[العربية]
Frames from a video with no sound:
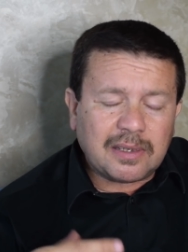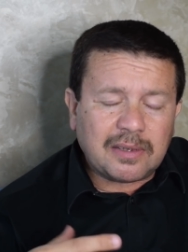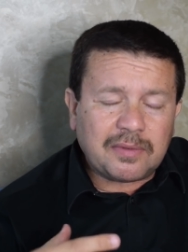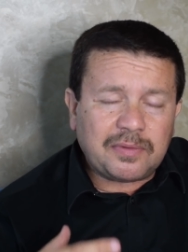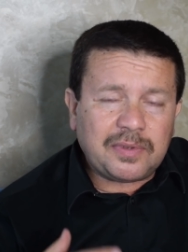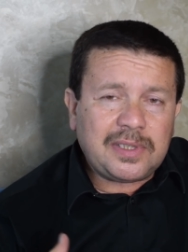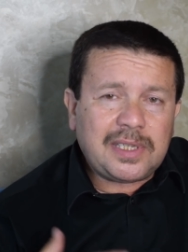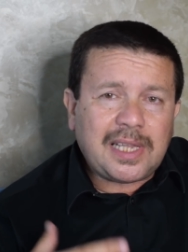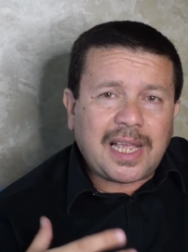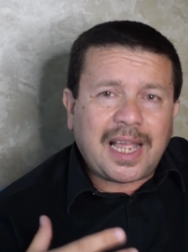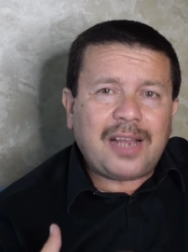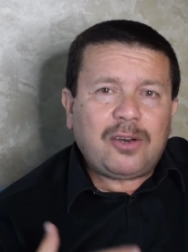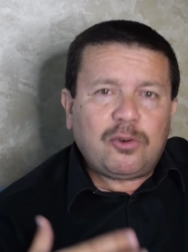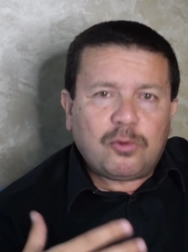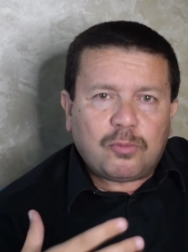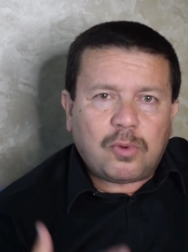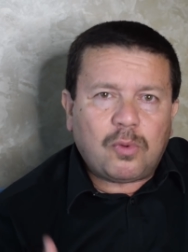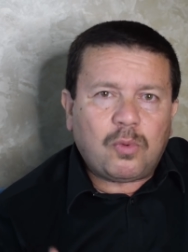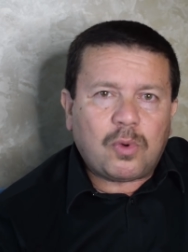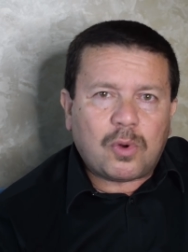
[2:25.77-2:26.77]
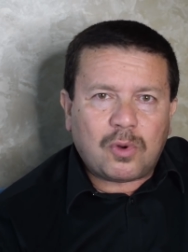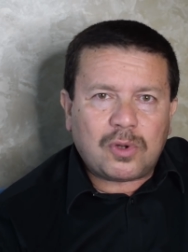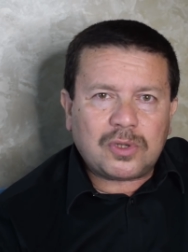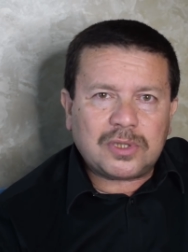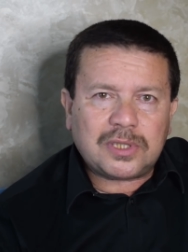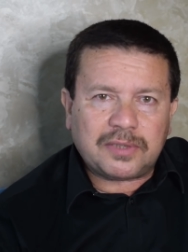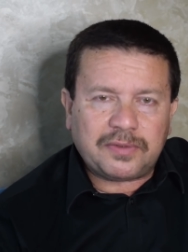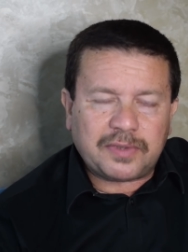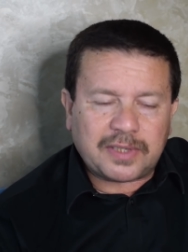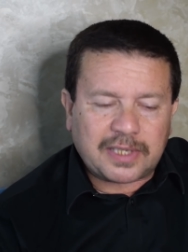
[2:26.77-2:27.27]
في ادعاء نبوه
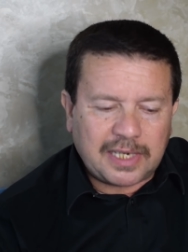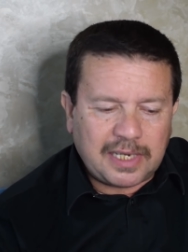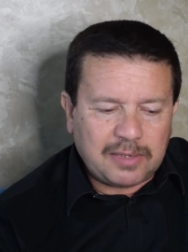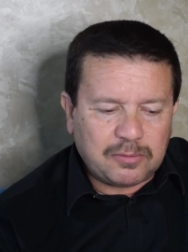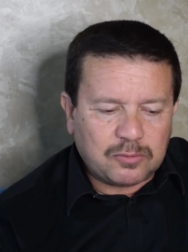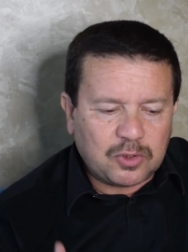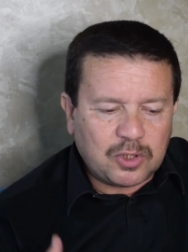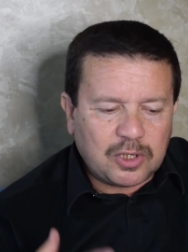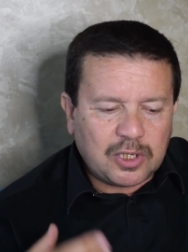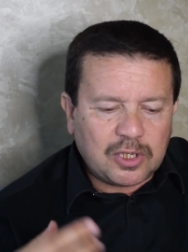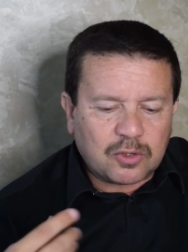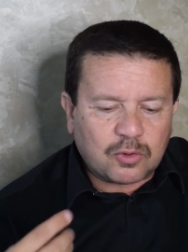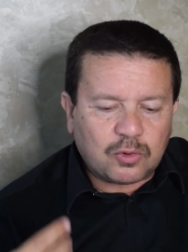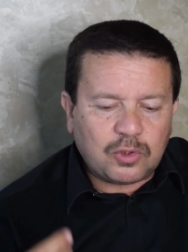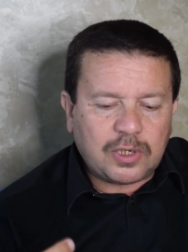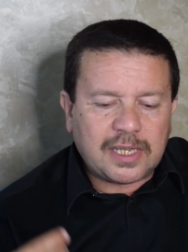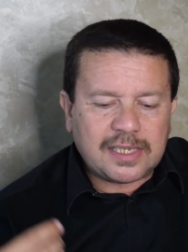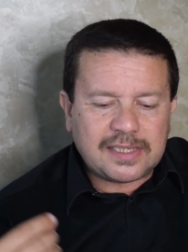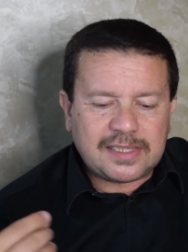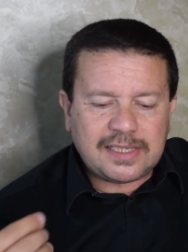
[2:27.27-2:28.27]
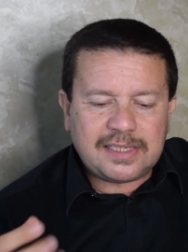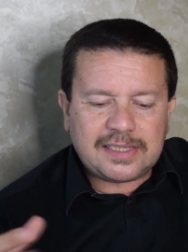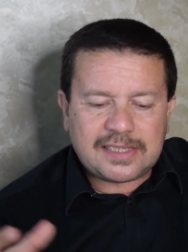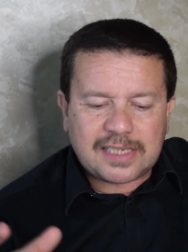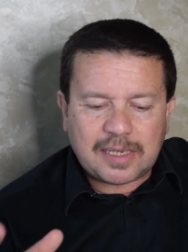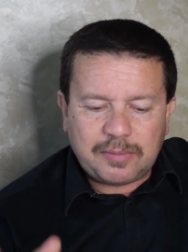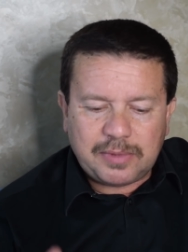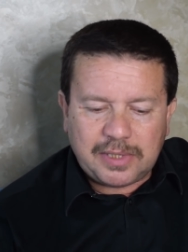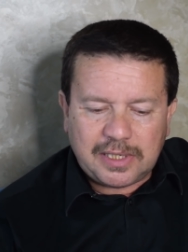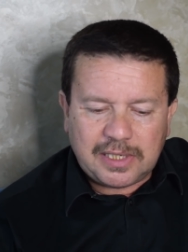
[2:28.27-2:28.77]
واضح في كلامه قل هذه
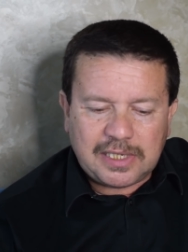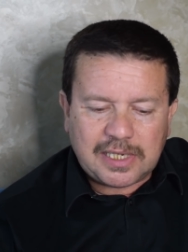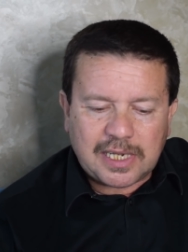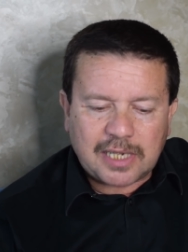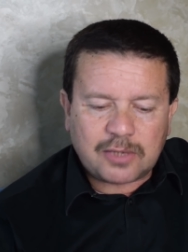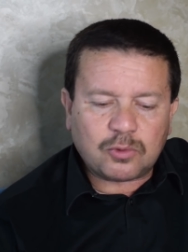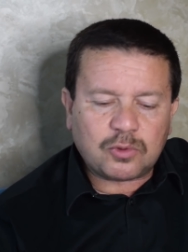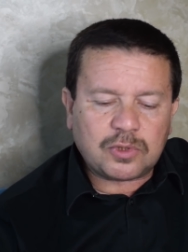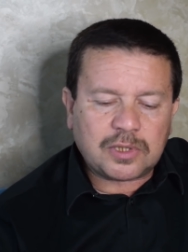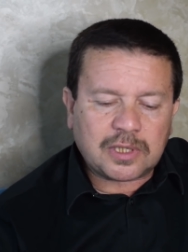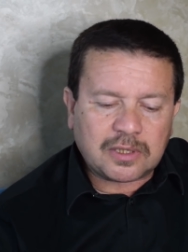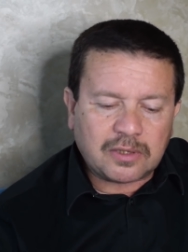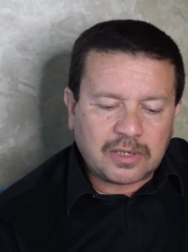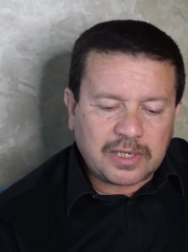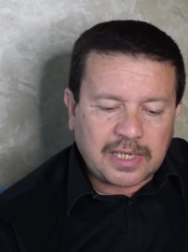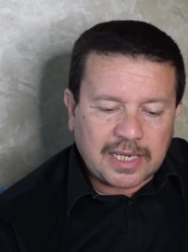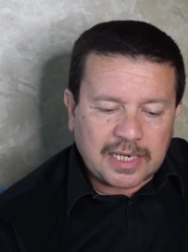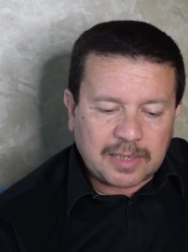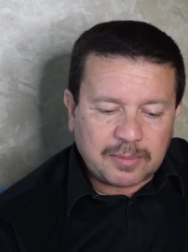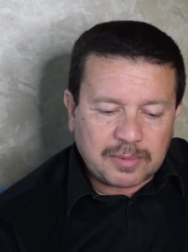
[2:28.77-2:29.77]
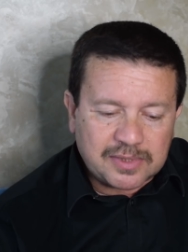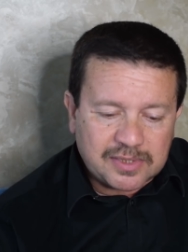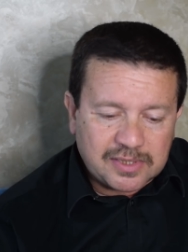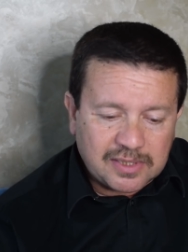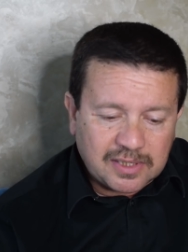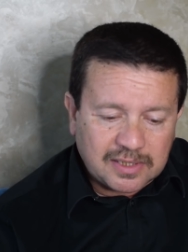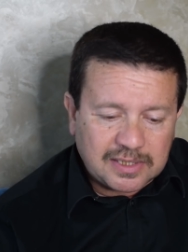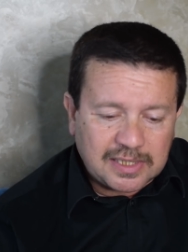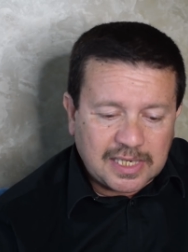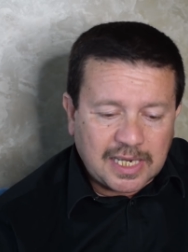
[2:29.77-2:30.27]
سبيلي ادعو الى الله على
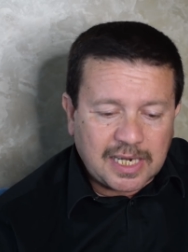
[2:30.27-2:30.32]
بصيره